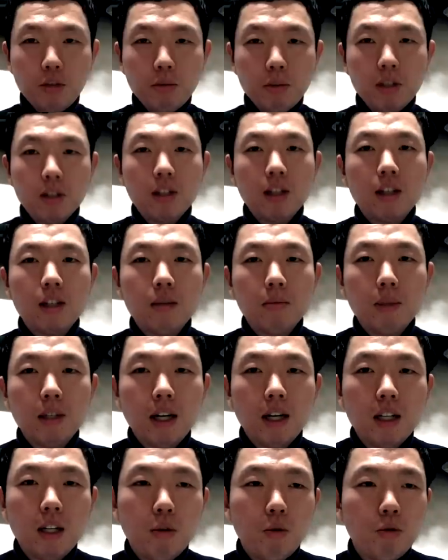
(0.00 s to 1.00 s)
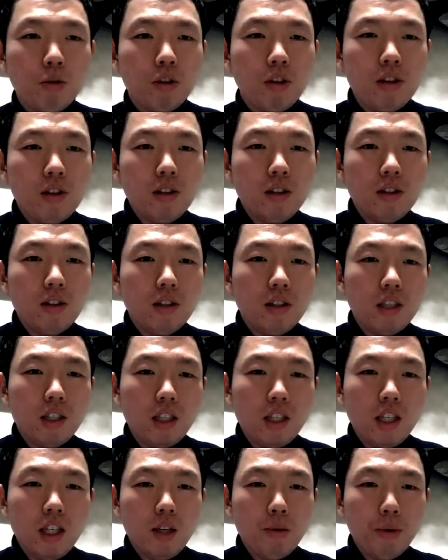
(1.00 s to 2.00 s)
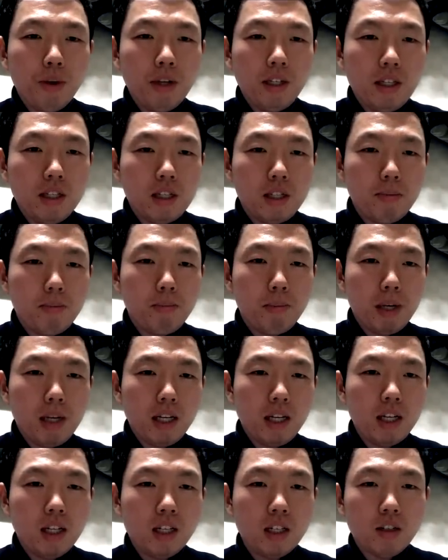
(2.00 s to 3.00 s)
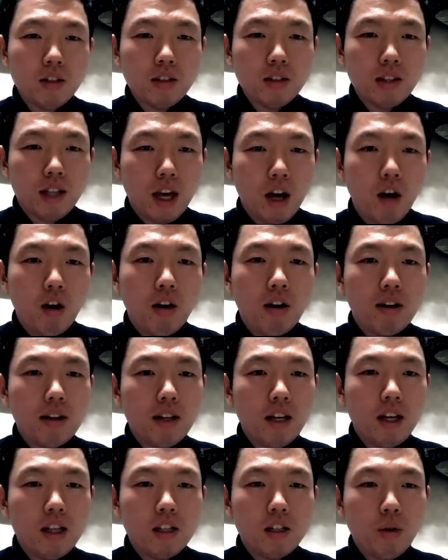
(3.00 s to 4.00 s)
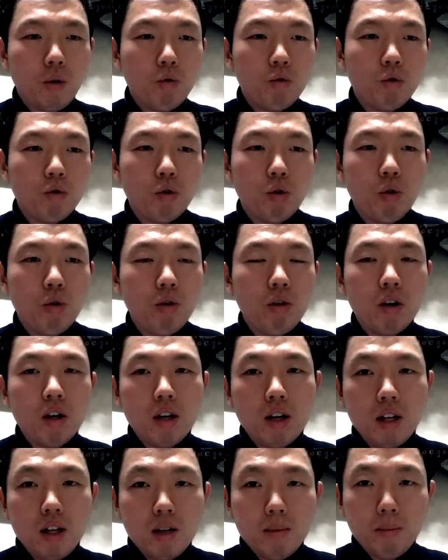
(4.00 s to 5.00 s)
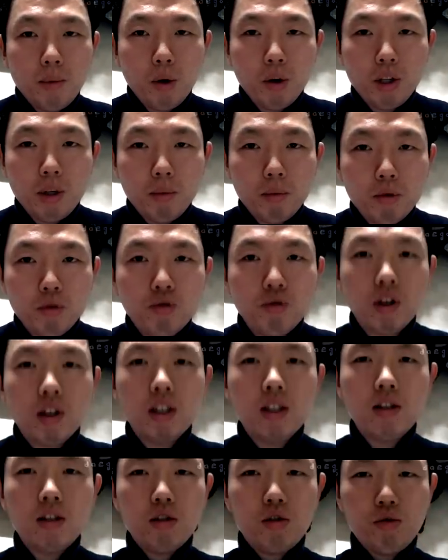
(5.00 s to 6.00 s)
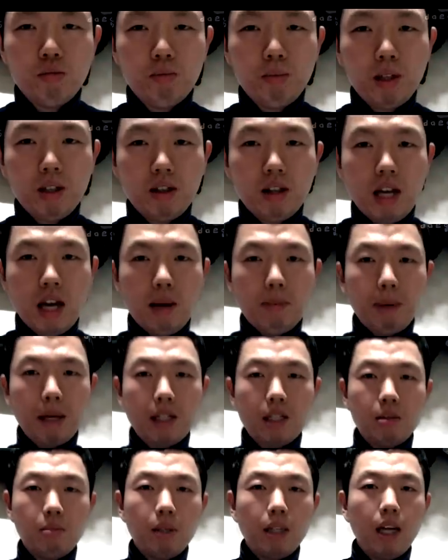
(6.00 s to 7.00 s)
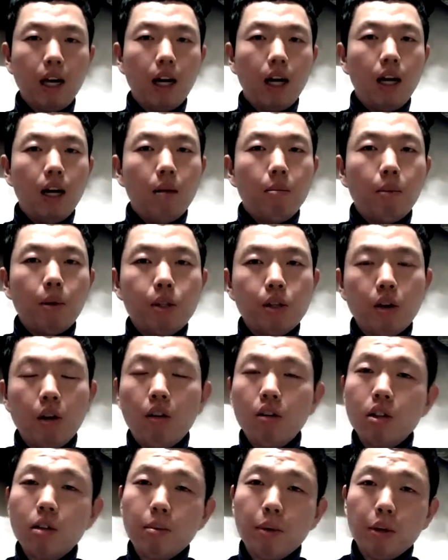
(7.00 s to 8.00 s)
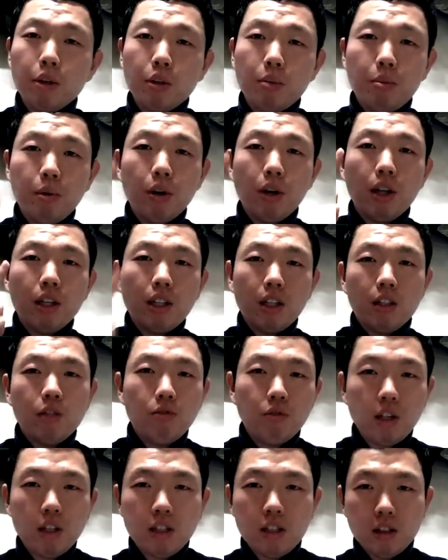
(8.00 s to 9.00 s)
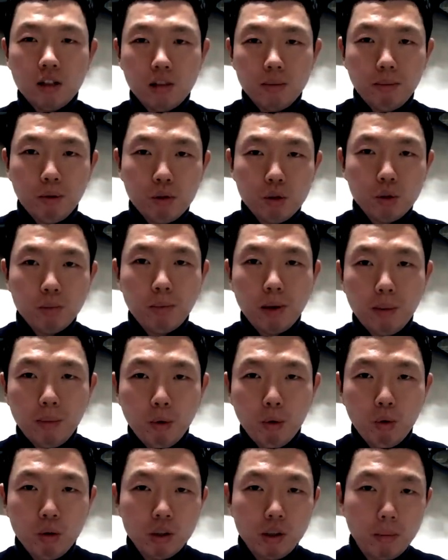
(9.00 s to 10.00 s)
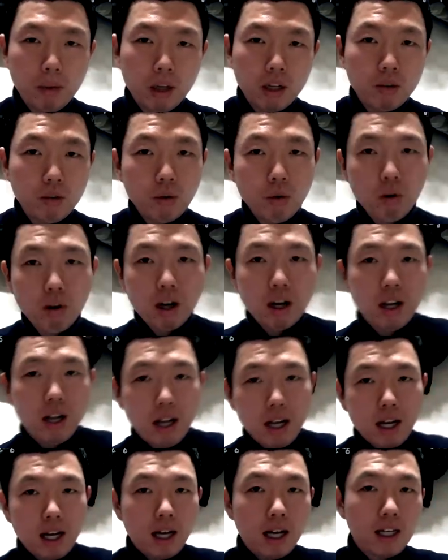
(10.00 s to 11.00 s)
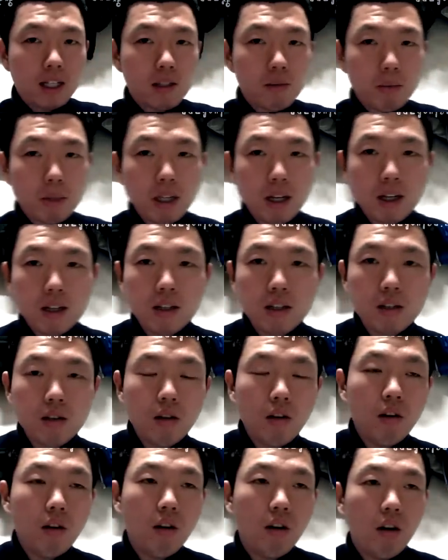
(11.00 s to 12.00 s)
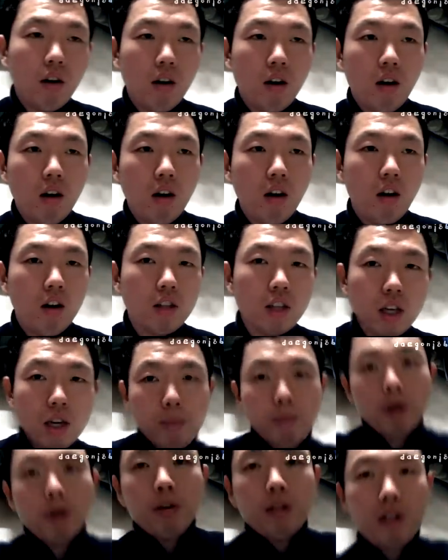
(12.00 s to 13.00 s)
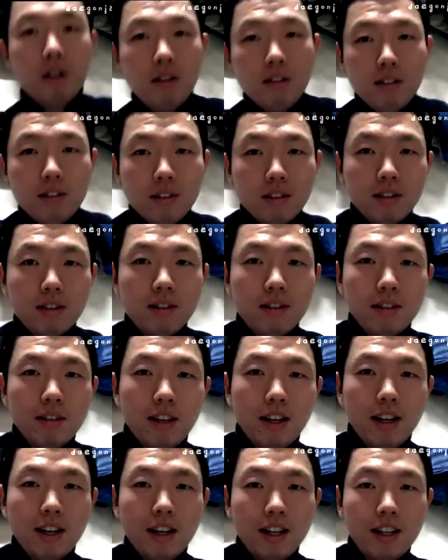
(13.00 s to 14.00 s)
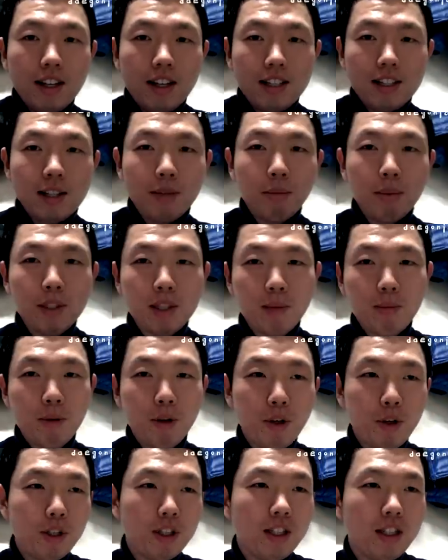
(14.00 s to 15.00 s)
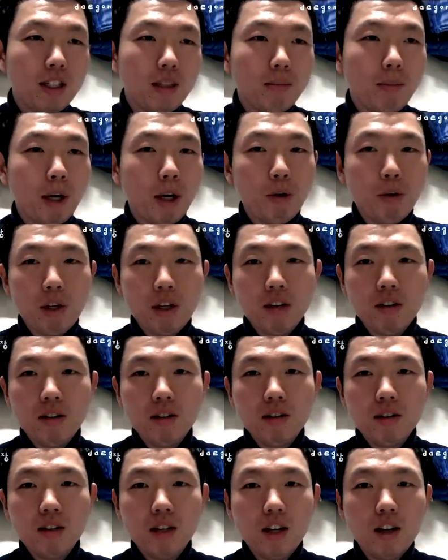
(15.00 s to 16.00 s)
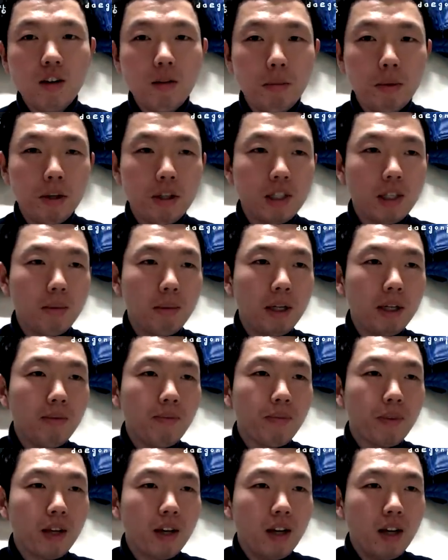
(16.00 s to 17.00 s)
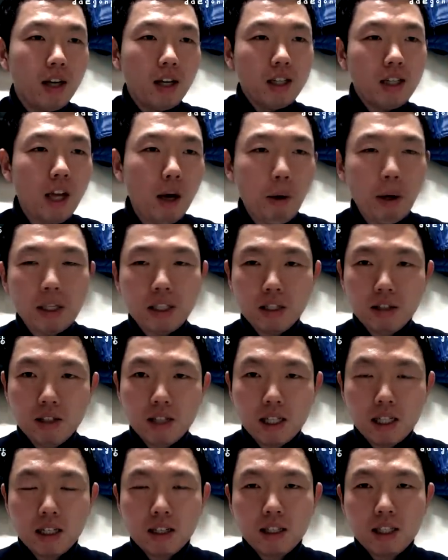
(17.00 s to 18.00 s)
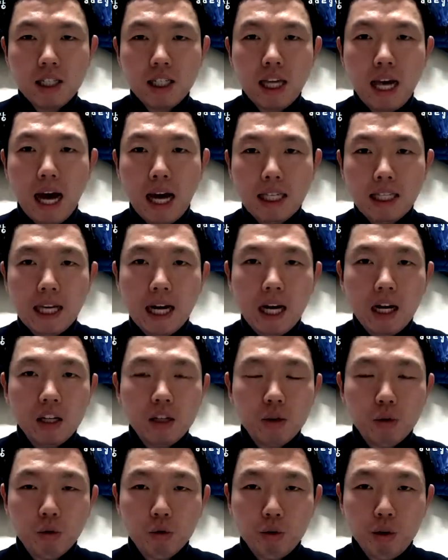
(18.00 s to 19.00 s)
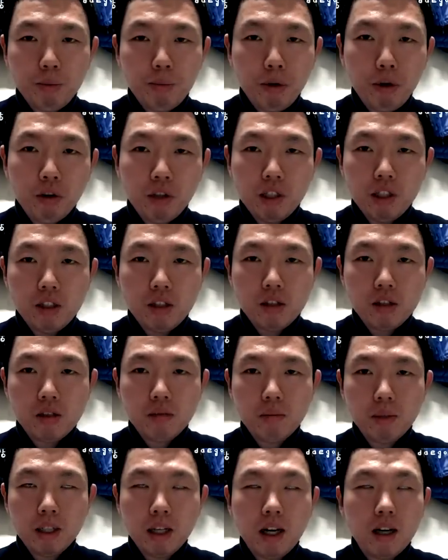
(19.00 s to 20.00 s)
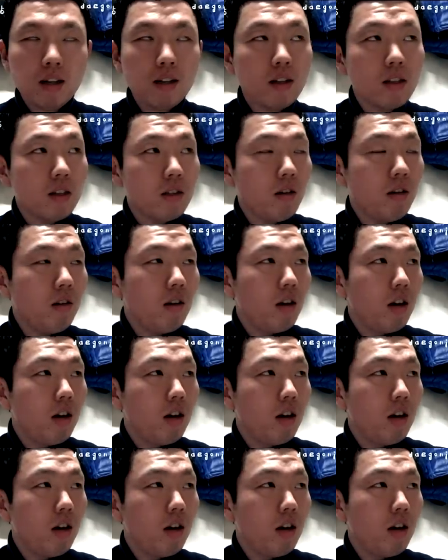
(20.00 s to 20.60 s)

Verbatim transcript: 전대현입니다. 네, 오늘은 2월 21일이네요. 네, 이제 오늘도 표현 한번 두 가지를 준비를 해봤습니다. 먼저 어제 배웠던 표현 간단히 두 가지를 복습해보고 넘어가도록 하겠습니다. 그래서 어, 어제 배웠던 네, 첫 번째 표현은 바로 이거였는데요. 뭐였냐면 나 완전 제정신이 아니야 정도의 표현이 있었습니다. 그래서